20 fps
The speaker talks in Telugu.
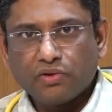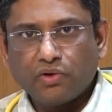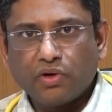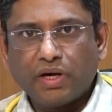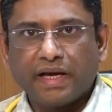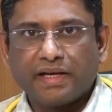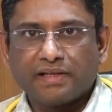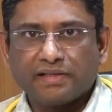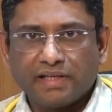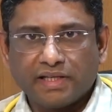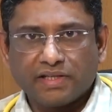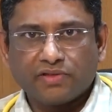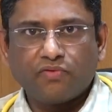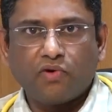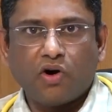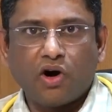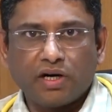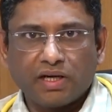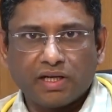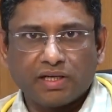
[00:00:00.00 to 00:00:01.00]
సో ఎక్సెస్
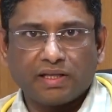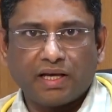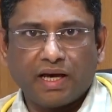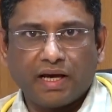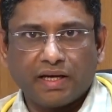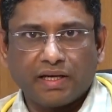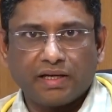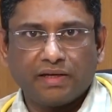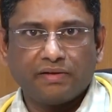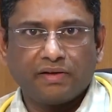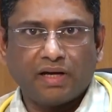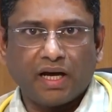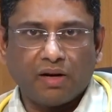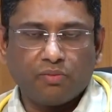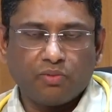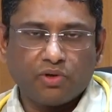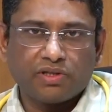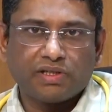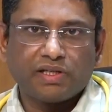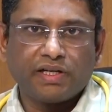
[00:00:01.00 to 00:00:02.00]
వాటర్ తాగి
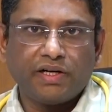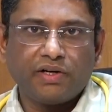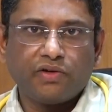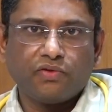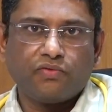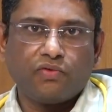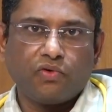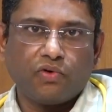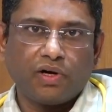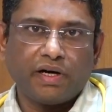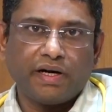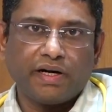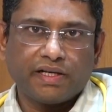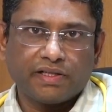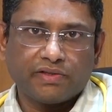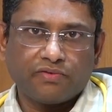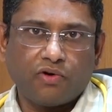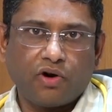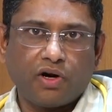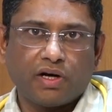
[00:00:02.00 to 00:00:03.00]
ఆల్మోస్ట్ త్రీ టు ఫోర్
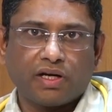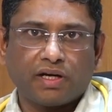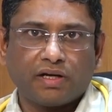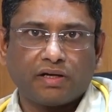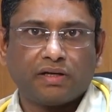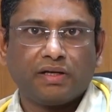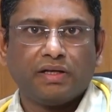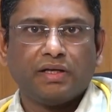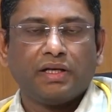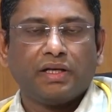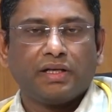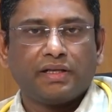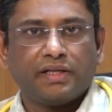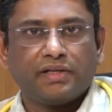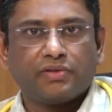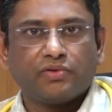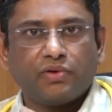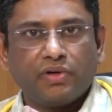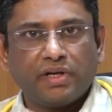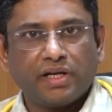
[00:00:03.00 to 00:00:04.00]
లీటర్స్ వాటర్
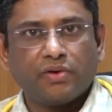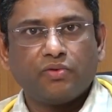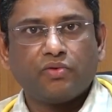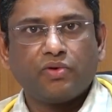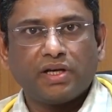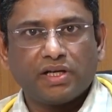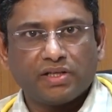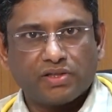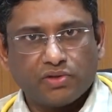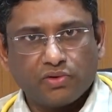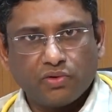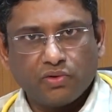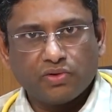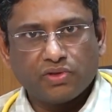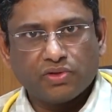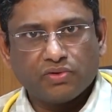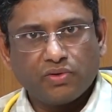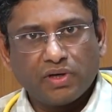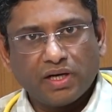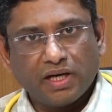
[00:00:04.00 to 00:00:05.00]
తీసుకుంటే ఉన్న
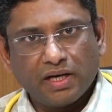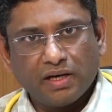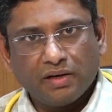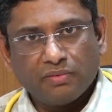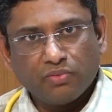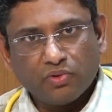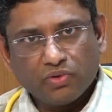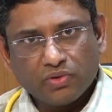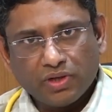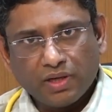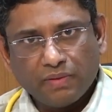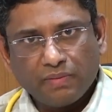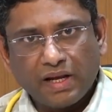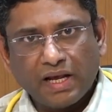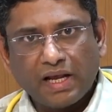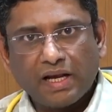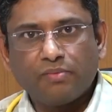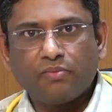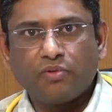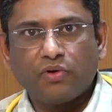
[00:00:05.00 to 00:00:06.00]
స్టోన్స్ కూడా
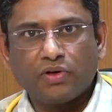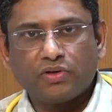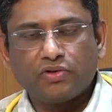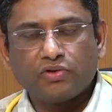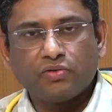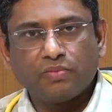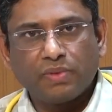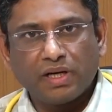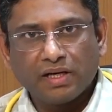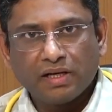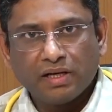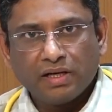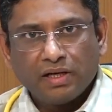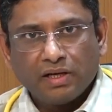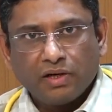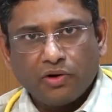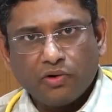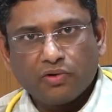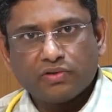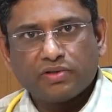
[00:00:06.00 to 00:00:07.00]
మూత్రంలో వెళ్ళిపోవచ్చు బట్
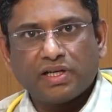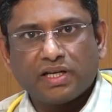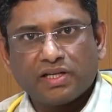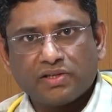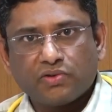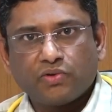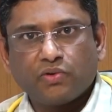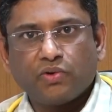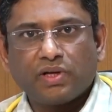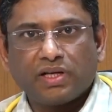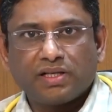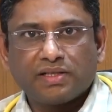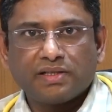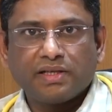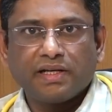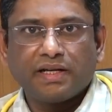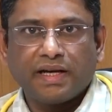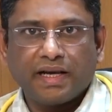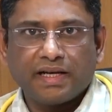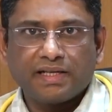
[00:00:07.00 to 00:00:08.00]
ఒకసారి స్టోన్
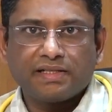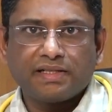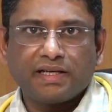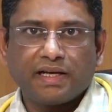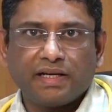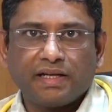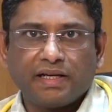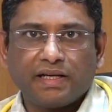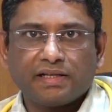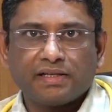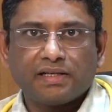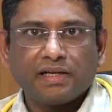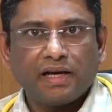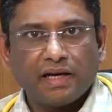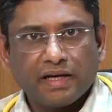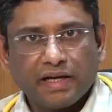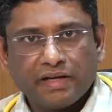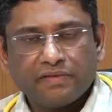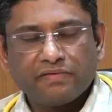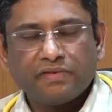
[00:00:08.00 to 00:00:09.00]
వస్తే నెక్స్ట్ టెన్ ఇయర్స్లో
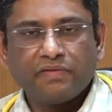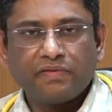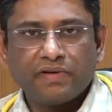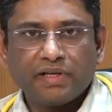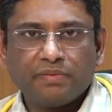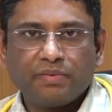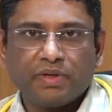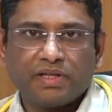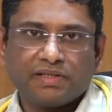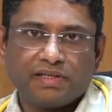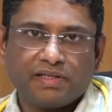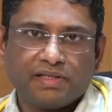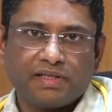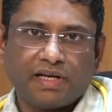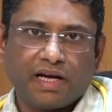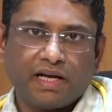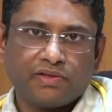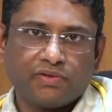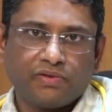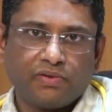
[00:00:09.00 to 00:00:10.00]
అగైన్ ఫిఫ్టీ పర్సెంట్
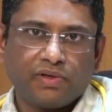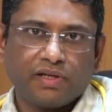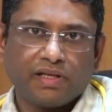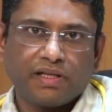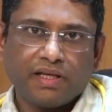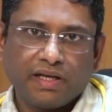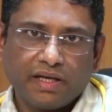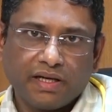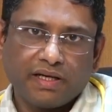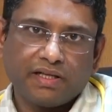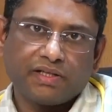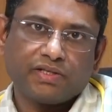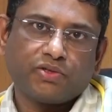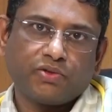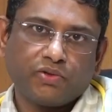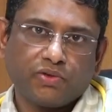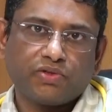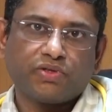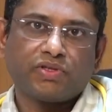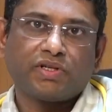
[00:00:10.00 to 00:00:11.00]
ఛాన్స్ ఉంటుంది ఇంకా
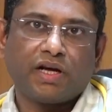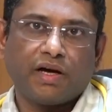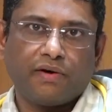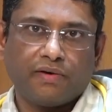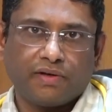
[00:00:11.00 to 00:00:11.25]
స్టోన్స్